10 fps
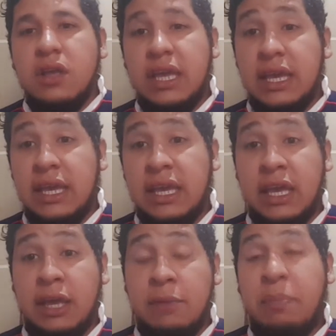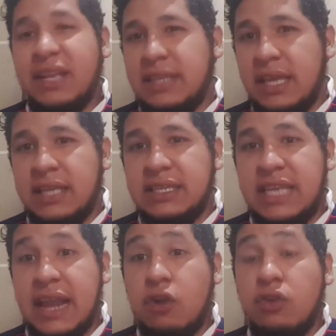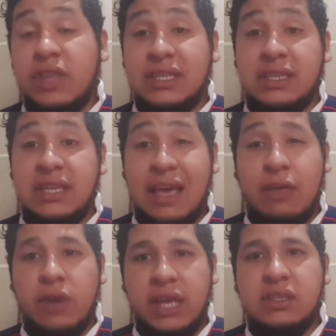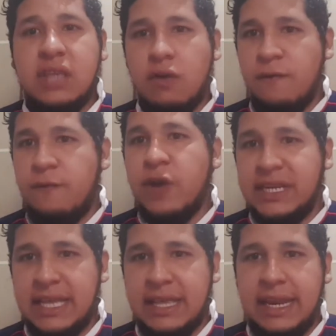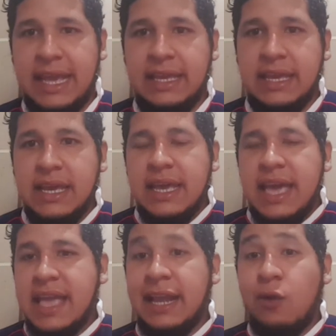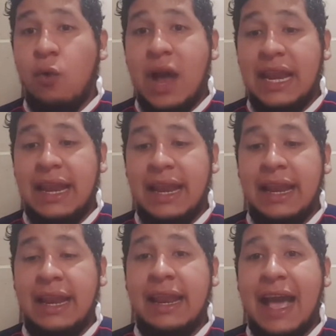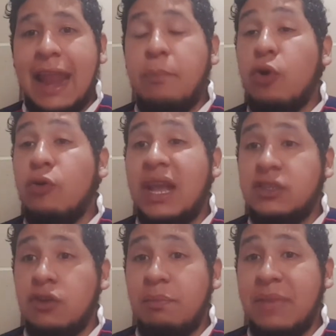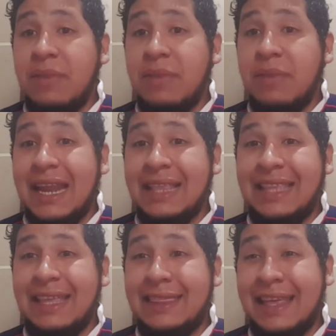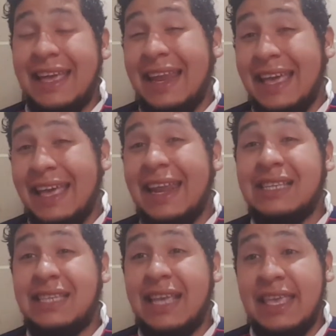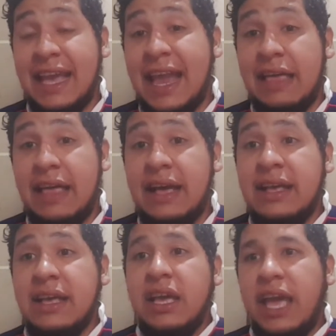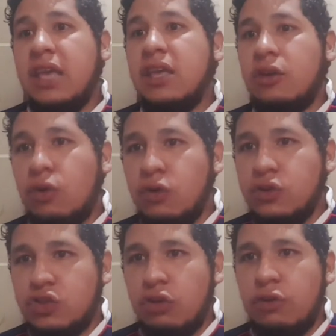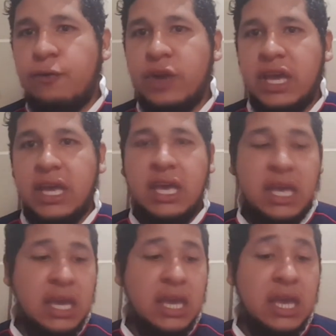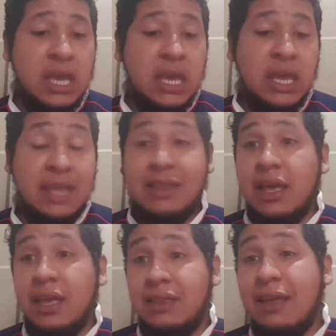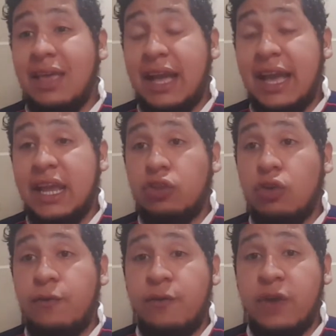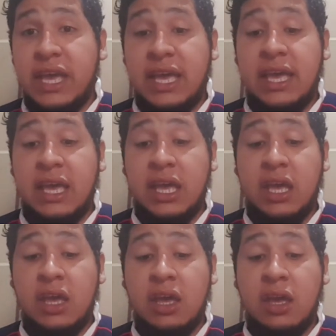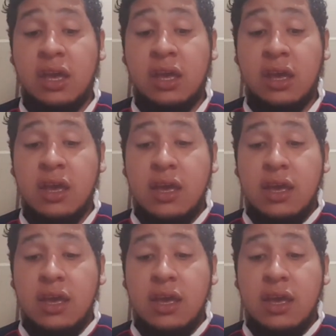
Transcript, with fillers: eh, presidencial con necesidad de urgencia, con fuerza de ley, en el cual a la población migrante se le era señalada e incluso fue, este, este decreto fue